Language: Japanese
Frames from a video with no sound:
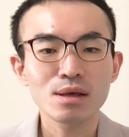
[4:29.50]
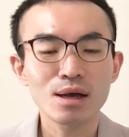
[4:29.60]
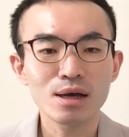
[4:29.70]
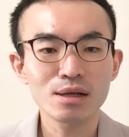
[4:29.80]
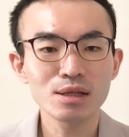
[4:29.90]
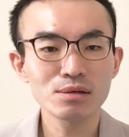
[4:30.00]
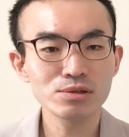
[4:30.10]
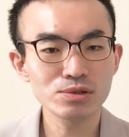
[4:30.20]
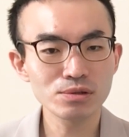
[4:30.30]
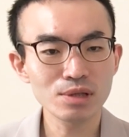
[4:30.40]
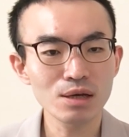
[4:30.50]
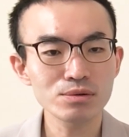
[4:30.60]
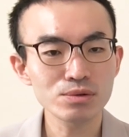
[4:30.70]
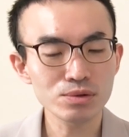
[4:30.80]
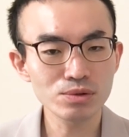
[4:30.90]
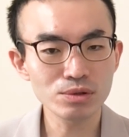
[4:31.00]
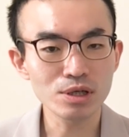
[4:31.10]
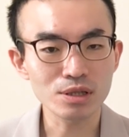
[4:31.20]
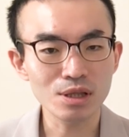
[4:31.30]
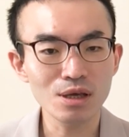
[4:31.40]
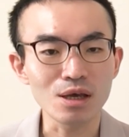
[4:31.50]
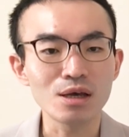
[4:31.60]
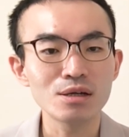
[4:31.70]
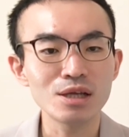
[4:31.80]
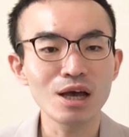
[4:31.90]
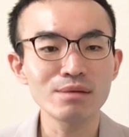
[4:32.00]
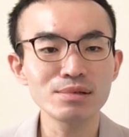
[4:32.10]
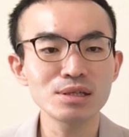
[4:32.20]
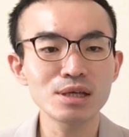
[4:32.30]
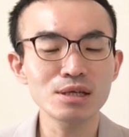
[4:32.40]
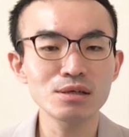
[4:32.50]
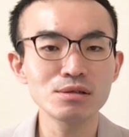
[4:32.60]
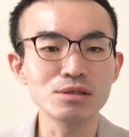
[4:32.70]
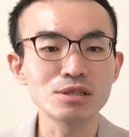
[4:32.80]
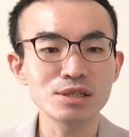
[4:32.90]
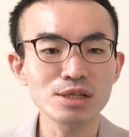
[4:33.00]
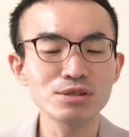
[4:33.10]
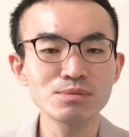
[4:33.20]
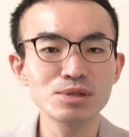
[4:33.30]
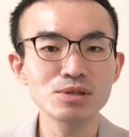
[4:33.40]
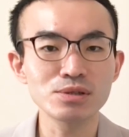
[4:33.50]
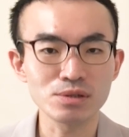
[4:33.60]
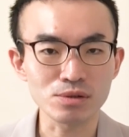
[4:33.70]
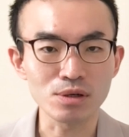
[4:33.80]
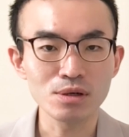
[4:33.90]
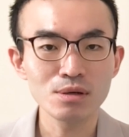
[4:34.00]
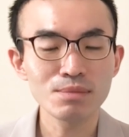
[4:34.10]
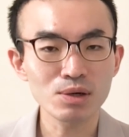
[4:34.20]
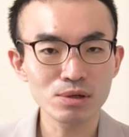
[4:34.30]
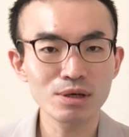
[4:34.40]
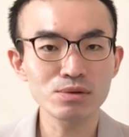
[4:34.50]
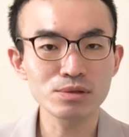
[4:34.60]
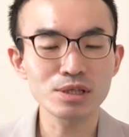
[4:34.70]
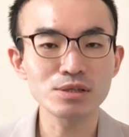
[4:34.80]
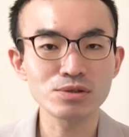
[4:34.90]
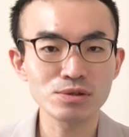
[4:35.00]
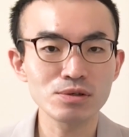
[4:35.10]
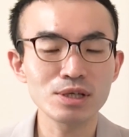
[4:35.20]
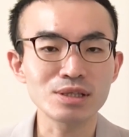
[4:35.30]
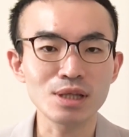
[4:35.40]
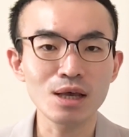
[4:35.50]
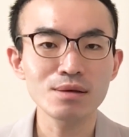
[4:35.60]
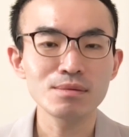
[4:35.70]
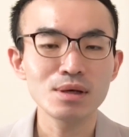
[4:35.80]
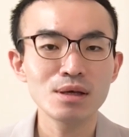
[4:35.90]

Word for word: 体の状態を整えて、リハビリできる下準備をすると。まあ、これは当然重要ですね。